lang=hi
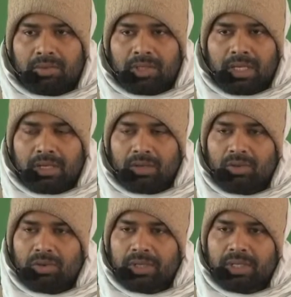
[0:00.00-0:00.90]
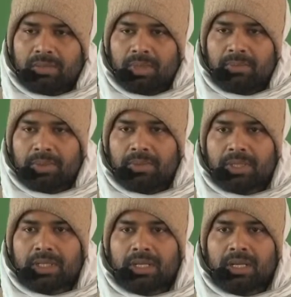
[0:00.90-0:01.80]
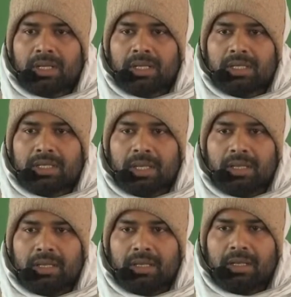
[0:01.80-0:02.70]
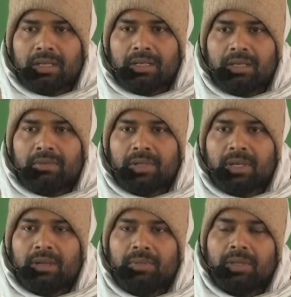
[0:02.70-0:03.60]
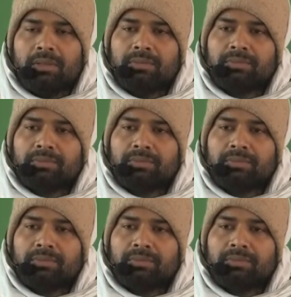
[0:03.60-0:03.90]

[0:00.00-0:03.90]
चाहे गोष्ठ में प्रवेश कर रहे हैं सायंकाल की बेला में